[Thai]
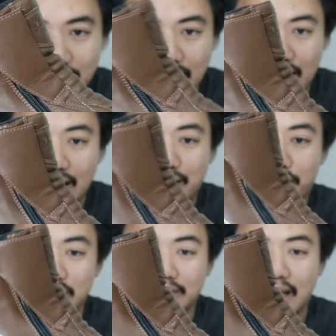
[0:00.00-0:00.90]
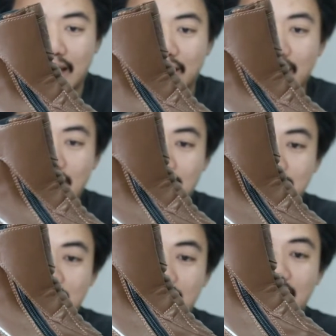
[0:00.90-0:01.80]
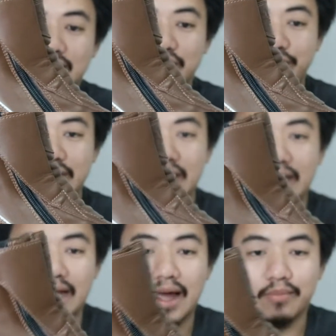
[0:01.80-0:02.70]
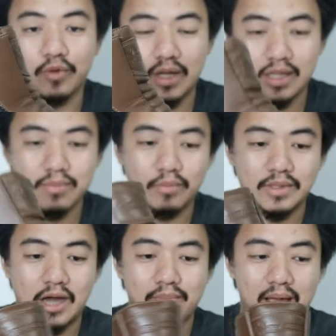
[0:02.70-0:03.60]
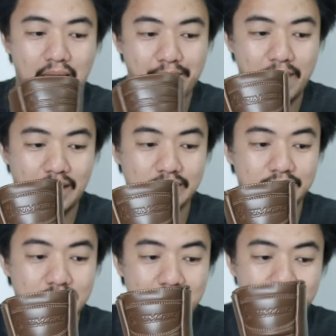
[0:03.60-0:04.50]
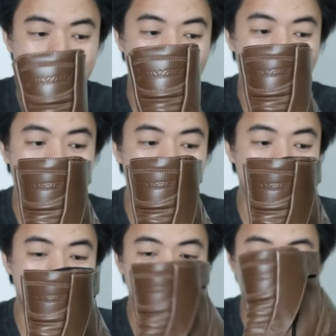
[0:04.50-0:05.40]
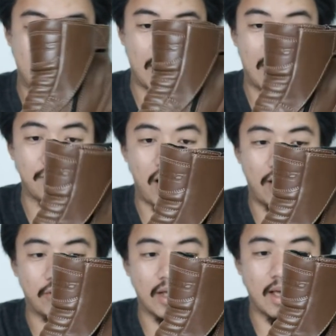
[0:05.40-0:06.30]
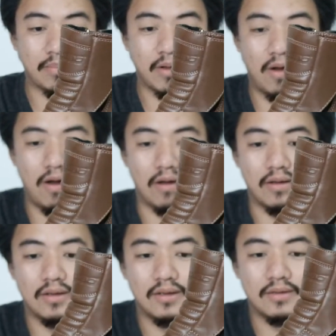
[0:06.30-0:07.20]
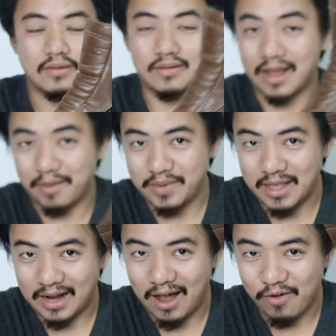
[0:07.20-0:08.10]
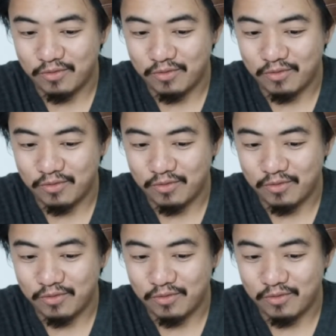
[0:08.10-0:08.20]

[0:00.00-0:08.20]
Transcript: การขับมอเตอร์ไซค์แล้วก็การใช้งานชีวิตจริงนะครับ ตัวนี้ที่ผมจะเอามาเป็นสีน้ำตาล เป็นดาร์กบราวน์นะครับ ก็ใส่กับยีนเข้า